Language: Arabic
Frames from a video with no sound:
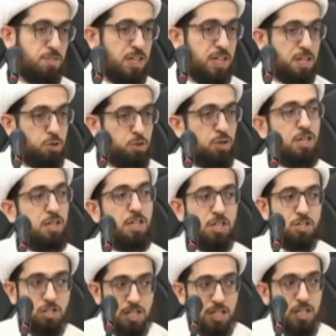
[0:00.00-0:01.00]
في
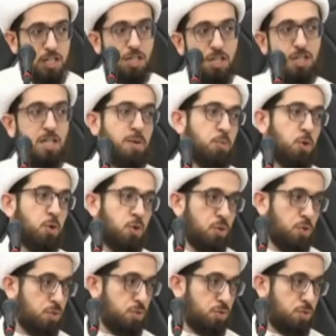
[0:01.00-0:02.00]
كل جيل
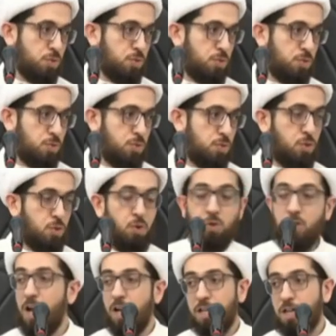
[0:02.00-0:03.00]
يمر
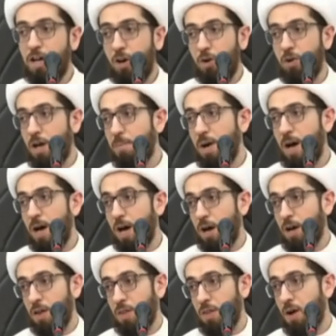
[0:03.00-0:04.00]
هناك
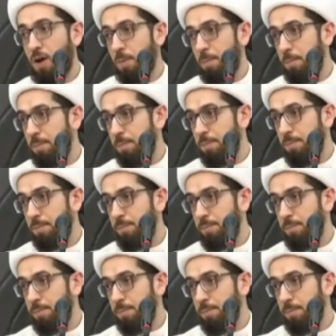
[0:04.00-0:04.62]
علماء عظام